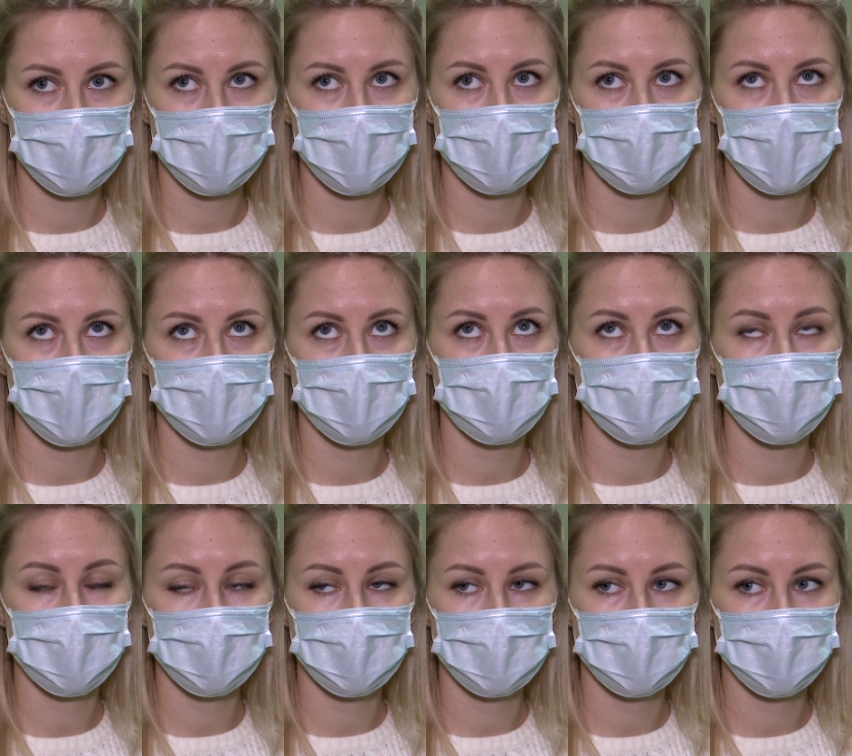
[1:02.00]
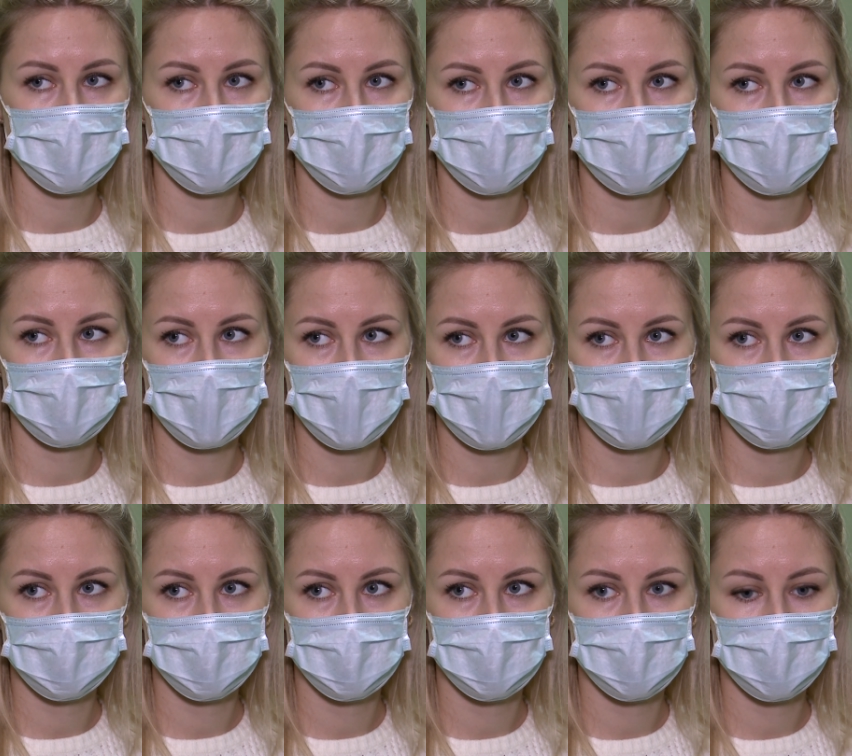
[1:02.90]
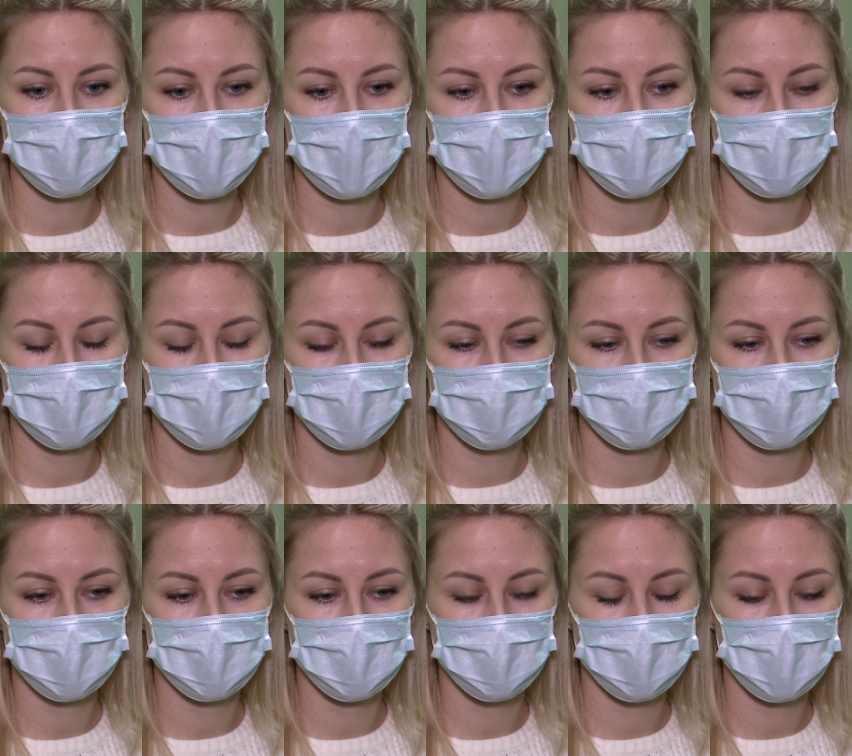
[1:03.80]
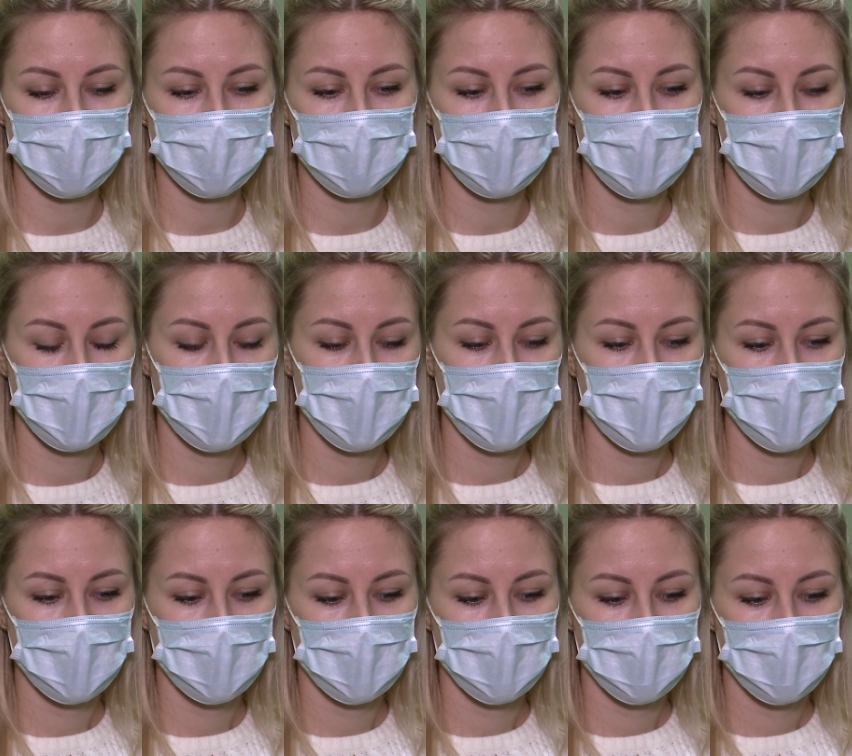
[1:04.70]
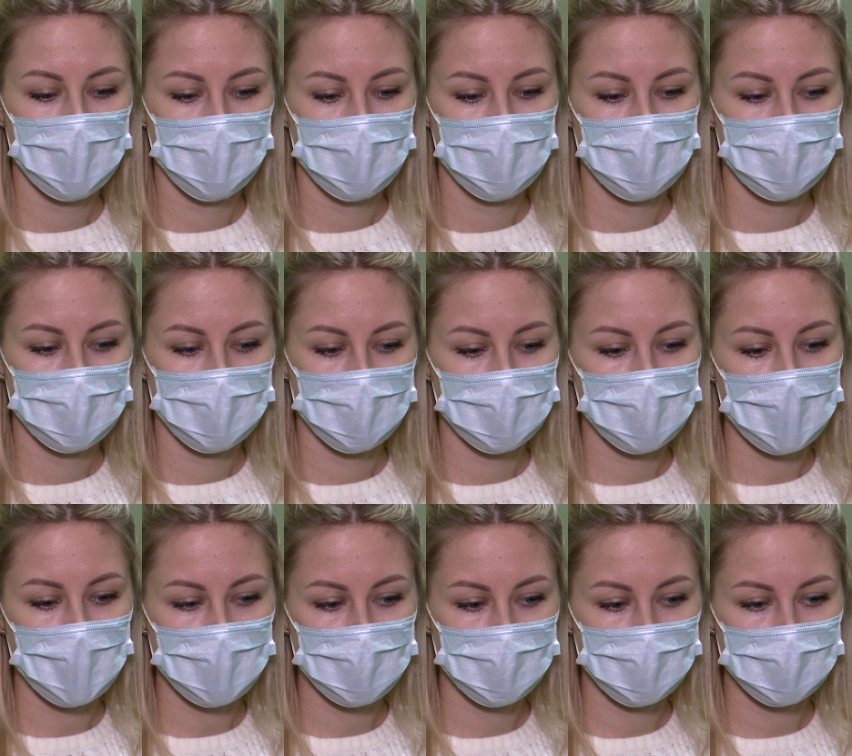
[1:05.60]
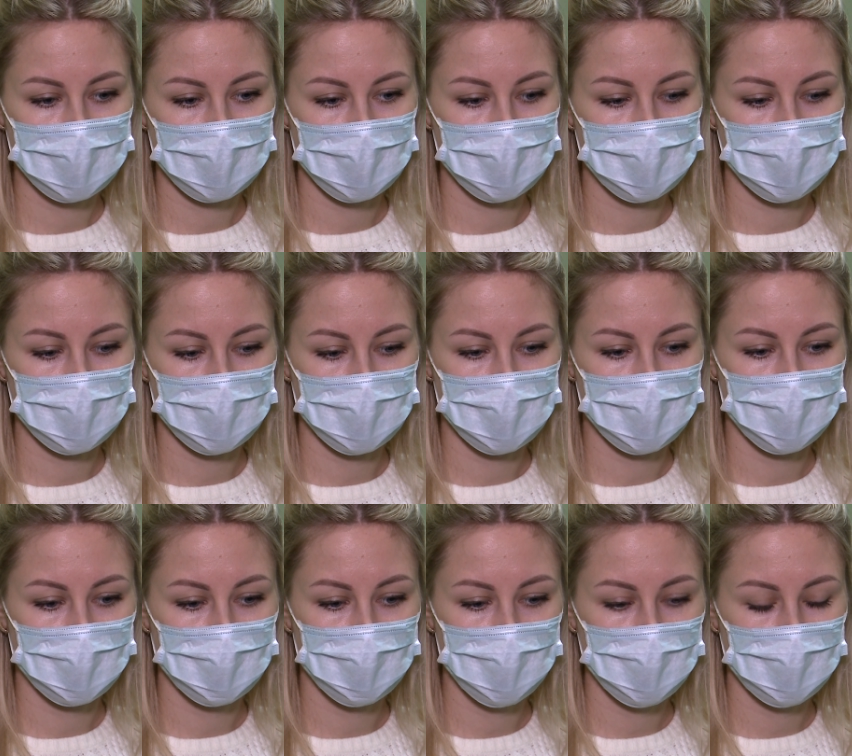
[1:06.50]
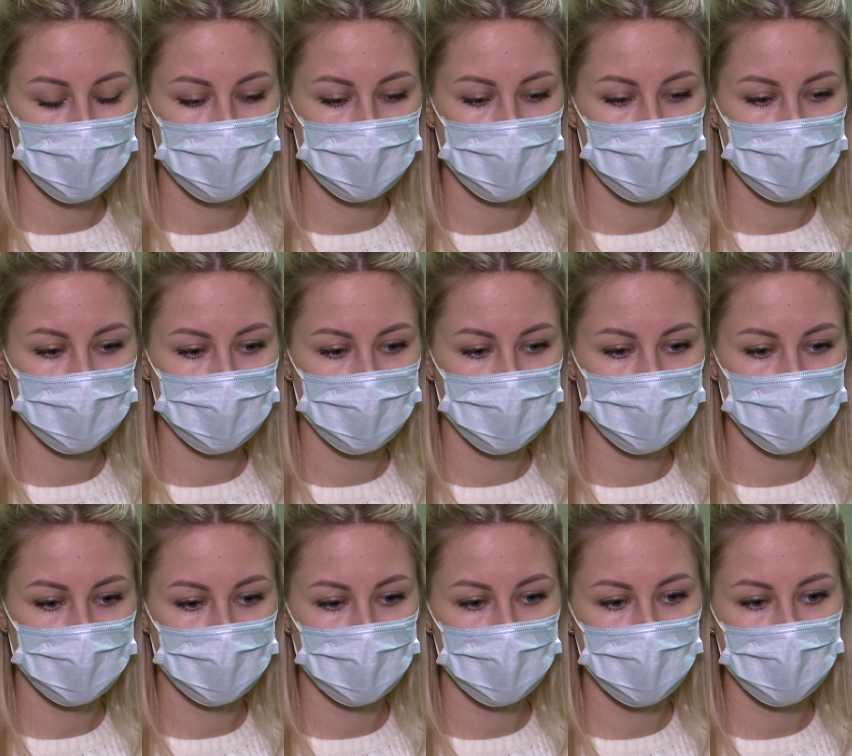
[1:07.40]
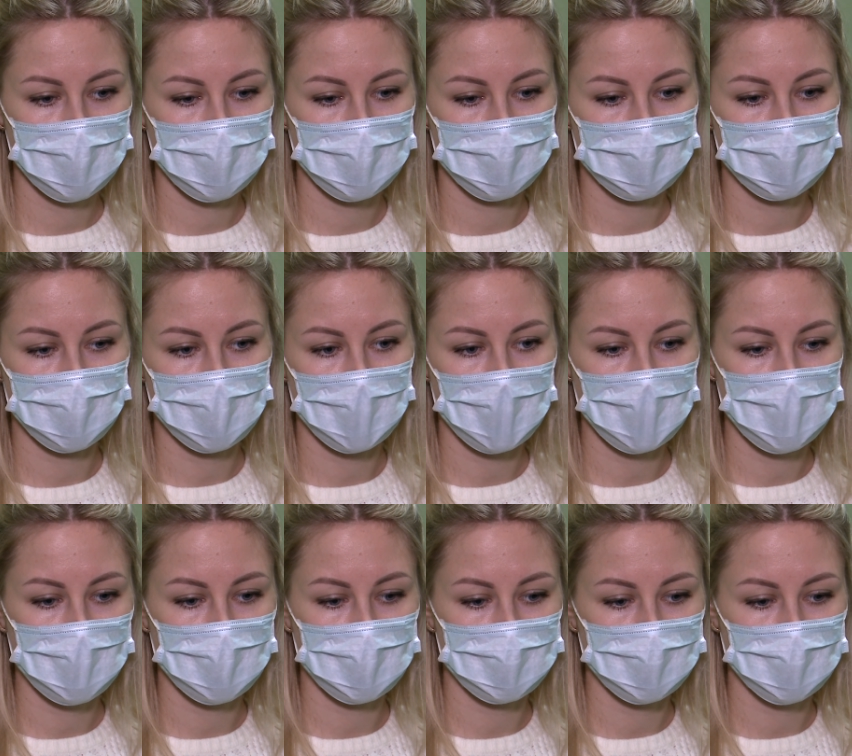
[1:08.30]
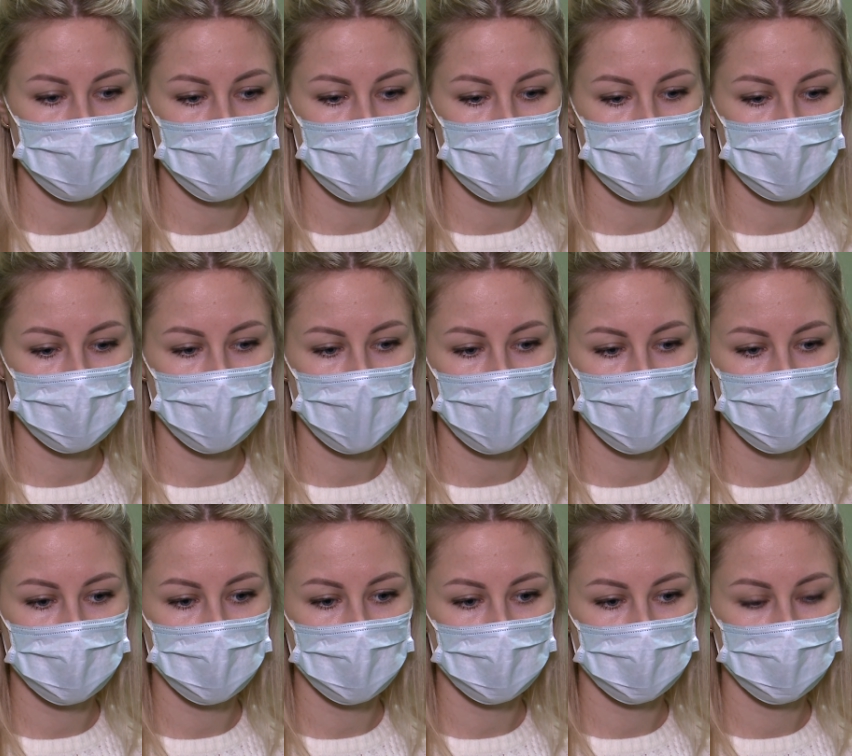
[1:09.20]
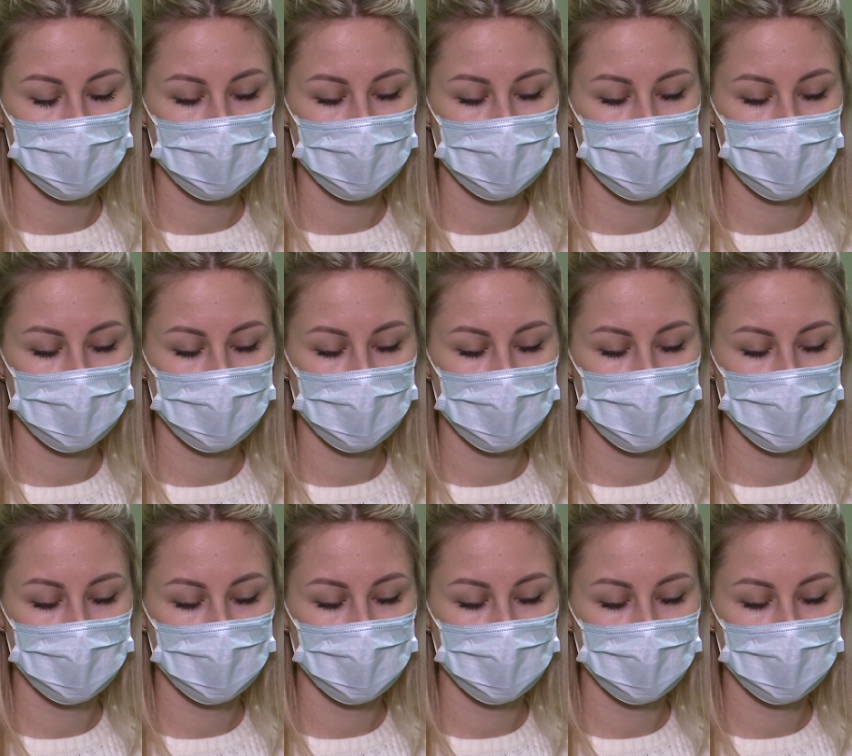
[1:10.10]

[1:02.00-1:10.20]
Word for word: ремень идет из потолка на данном автомобиле. Я выскочила на улицу, увидела, что она лежит на асфальте.